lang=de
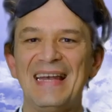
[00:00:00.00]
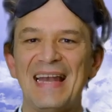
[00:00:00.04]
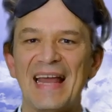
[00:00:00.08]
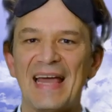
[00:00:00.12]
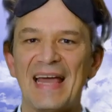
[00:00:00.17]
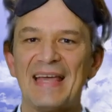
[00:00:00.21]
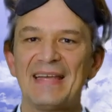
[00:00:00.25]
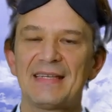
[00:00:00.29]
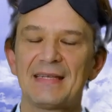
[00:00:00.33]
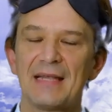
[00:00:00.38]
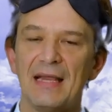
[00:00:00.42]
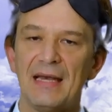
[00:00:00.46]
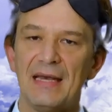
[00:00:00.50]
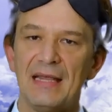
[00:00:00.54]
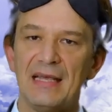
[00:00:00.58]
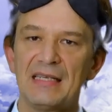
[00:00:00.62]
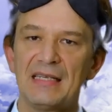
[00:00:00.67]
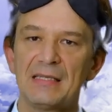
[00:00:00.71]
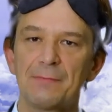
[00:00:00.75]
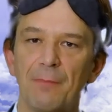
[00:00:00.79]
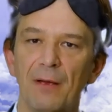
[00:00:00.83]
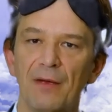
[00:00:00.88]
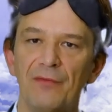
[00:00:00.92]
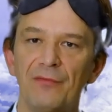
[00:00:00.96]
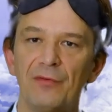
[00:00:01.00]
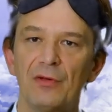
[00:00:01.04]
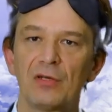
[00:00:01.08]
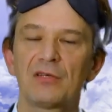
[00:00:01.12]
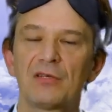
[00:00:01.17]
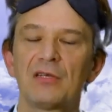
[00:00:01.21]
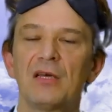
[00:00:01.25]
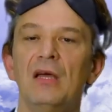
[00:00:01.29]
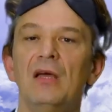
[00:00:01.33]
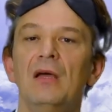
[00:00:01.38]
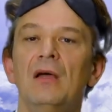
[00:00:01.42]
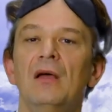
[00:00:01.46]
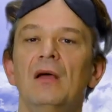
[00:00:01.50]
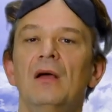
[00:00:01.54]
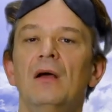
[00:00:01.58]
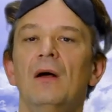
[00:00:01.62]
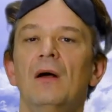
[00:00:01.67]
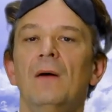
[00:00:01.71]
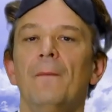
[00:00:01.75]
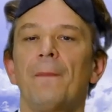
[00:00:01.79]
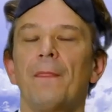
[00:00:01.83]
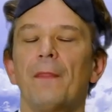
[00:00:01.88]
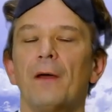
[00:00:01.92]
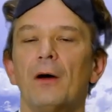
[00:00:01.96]
leichter lesbar wird.
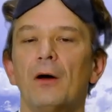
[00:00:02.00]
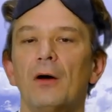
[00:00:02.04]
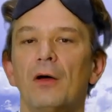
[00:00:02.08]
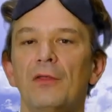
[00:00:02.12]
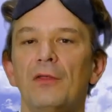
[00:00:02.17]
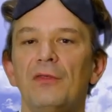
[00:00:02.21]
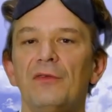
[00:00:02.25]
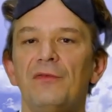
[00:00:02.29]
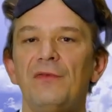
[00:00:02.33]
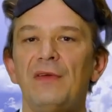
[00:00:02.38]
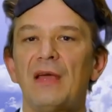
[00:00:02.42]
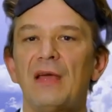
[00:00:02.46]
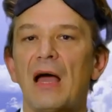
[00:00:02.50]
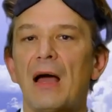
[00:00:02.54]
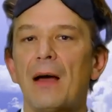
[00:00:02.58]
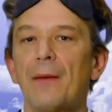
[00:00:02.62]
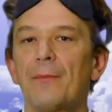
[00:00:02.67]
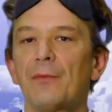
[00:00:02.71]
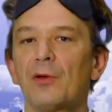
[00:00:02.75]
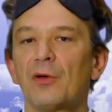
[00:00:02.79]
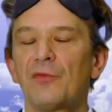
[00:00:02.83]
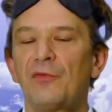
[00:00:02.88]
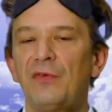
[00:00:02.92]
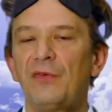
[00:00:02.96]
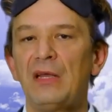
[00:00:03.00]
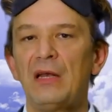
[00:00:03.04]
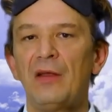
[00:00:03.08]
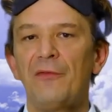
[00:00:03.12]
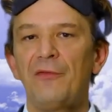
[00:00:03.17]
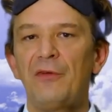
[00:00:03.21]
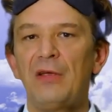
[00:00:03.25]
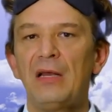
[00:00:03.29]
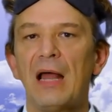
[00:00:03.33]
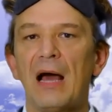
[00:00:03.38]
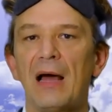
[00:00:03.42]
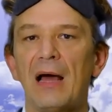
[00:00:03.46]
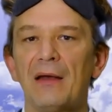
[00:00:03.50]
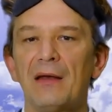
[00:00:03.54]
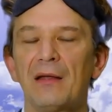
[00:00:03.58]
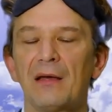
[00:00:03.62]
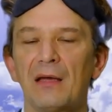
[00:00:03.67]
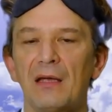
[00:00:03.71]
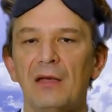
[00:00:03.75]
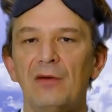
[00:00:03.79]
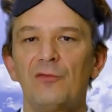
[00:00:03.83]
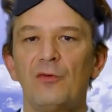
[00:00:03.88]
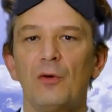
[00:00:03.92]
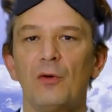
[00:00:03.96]
Und wir haben noch viele, viele andere
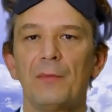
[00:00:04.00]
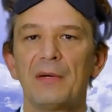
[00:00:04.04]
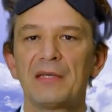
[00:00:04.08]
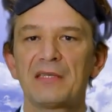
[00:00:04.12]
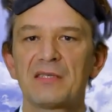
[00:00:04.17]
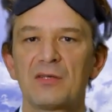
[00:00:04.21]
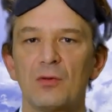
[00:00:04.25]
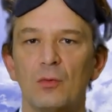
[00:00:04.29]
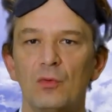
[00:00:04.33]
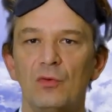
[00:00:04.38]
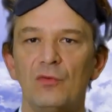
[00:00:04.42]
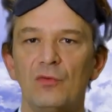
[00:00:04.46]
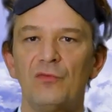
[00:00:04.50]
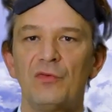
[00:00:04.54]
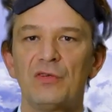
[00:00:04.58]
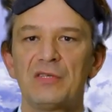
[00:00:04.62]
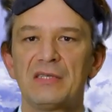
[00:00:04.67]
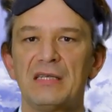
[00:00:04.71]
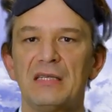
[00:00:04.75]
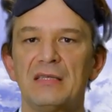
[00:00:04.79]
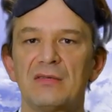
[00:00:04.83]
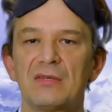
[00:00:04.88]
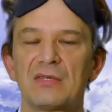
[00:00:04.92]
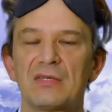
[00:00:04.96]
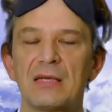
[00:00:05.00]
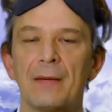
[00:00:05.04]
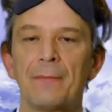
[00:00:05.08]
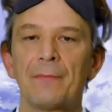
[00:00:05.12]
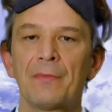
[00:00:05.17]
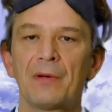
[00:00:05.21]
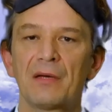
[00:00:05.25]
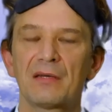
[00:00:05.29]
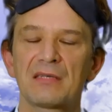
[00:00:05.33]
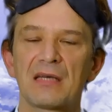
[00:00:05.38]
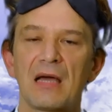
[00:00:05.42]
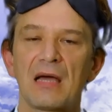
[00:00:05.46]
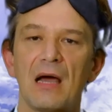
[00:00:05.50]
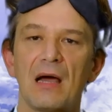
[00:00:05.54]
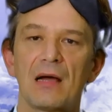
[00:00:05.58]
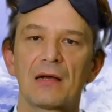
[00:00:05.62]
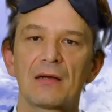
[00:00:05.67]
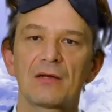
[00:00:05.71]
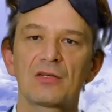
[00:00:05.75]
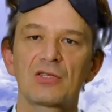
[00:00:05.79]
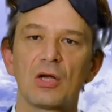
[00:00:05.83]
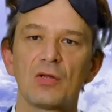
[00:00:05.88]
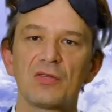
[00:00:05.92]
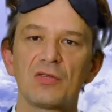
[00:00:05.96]
Informationen für Sie
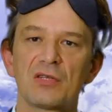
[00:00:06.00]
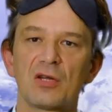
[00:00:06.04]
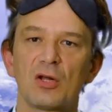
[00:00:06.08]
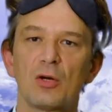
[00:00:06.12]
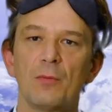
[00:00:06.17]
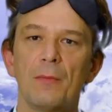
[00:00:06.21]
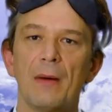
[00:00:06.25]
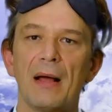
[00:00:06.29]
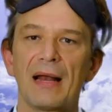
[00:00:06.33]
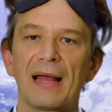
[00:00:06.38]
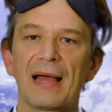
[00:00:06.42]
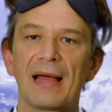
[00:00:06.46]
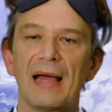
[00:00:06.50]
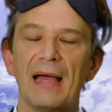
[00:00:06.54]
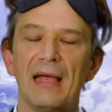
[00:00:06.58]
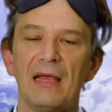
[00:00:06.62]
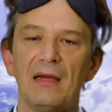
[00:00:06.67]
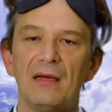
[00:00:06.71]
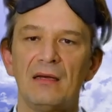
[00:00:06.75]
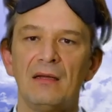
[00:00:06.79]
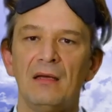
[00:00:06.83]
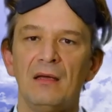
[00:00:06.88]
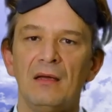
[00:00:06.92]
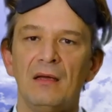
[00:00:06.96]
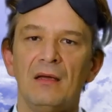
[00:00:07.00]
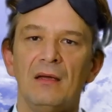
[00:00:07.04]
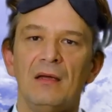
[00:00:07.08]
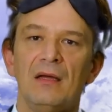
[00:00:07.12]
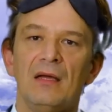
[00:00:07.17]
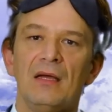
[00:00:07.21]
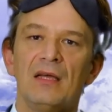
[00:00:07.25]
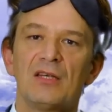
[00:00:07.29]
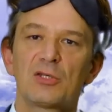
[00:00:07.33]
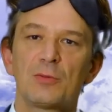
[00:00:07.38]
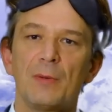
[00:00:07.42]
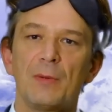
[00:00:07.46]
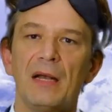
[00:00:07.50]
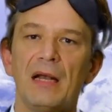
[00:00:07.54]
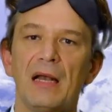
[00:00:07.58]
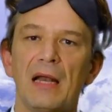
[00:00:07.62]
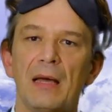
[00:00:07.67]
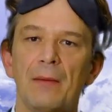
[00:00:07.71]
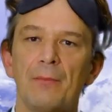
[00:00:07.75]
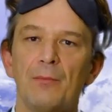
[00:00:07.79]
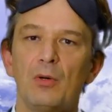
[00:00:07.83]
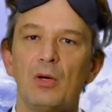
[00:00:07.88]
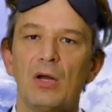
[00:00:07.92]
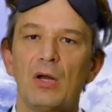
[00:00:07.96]
zusammengetragen. Schauen Sie doch mal rein.
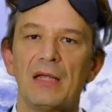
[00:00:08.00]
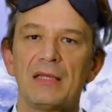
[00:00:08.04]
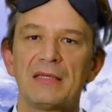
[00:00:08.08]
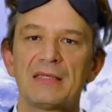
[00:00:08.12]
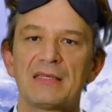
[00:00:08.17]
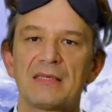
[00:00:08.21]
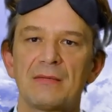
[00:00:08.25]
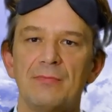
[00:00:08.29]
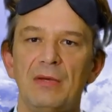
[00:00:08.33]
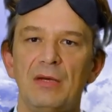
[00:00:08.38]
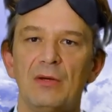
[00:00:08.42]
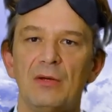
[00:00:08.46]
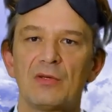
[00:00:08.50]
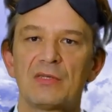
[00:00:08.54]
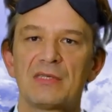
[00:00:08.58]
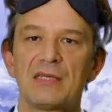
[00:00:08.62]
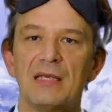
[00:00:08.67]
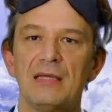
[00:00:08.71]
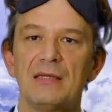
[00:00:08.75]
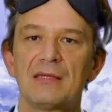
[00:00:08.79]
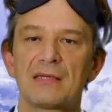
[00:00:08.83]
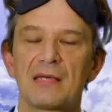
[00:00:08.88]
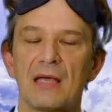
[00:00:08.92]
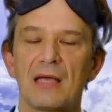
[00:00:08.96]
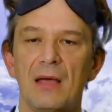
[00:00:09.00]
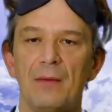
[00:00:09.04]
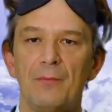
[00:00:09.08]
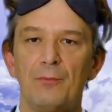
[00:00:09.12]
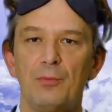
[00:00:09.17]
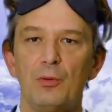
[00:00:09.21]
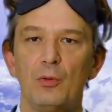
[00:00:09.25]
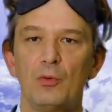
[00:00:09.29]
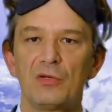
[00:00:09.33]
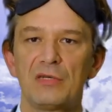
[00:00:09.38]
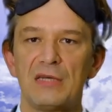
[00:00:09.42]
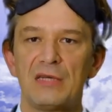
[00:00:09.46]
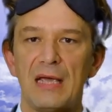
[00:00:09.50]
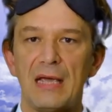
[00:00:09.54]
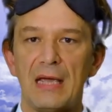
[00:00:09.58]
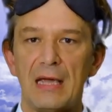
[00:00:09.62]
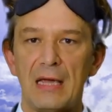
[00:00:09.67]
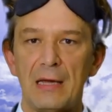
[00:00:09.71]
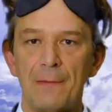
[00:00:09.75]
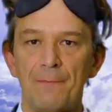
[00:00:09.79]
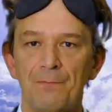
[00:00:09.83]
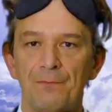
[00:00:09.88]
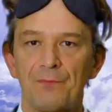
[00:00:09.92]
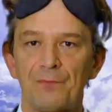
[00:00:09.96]

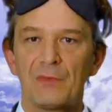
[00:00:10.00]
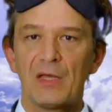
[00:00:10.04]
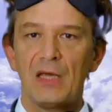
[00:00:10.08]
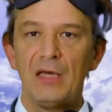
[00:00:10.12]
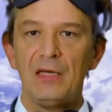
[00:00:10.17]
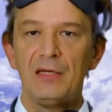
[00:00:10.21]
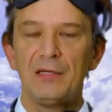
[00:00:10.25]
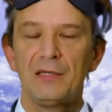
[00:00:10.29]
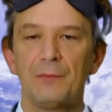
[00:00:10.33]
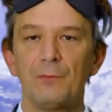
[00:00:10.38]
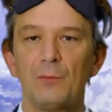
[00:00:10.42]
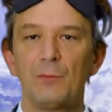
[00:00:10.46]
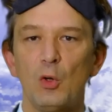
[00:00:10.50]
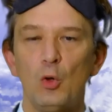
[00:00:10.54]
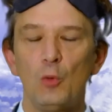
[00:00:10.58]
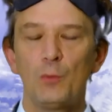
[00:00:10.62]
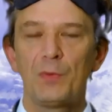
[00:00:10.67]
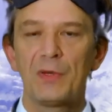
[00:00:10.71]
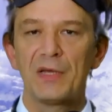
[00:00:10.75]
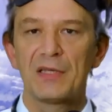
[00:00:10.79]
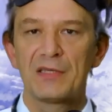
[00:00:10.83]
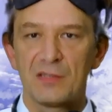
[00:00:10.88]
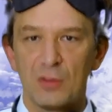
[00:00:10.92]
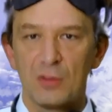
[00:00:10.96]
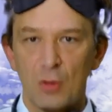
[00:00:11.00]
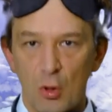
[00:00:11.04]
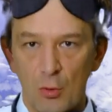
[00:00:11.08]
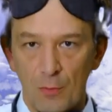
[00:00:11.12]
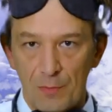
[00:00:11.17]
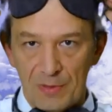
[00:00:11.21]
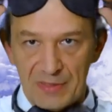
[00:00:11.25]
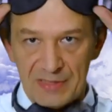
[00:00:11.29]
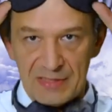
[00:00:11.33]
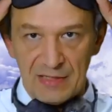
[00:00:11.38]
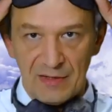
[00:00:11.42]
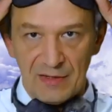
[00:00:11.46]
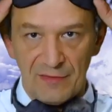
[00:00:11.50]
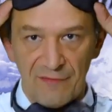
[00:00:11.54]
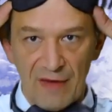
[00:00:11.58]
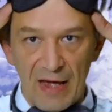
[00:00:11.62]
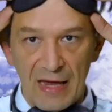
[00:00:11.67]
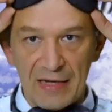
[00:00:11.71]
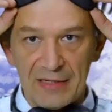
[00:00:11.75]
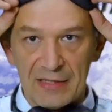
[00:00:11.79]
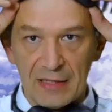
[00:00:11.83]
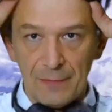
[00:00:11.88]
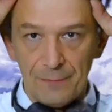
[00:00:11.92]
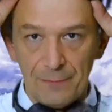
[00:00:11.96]
Schwindelambulanz-sinsheim.de Ich übe jetzt noch ein bisschen
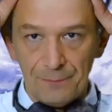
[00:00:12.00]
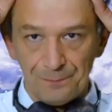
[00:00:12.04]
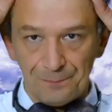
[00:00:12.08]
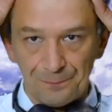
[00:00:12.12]
weiter